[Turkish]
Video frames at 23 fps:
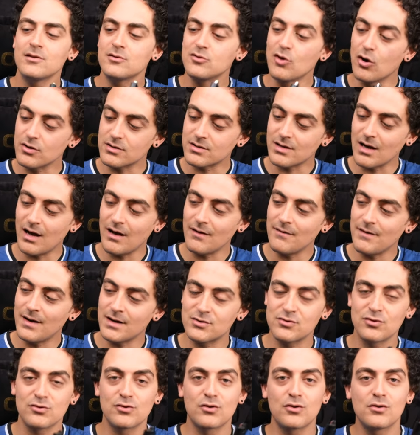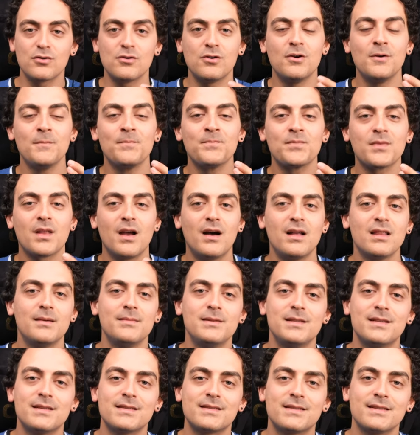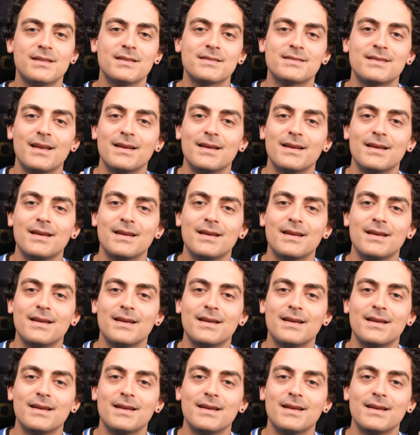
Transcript: 4K versiyonunu alabilirsiniz.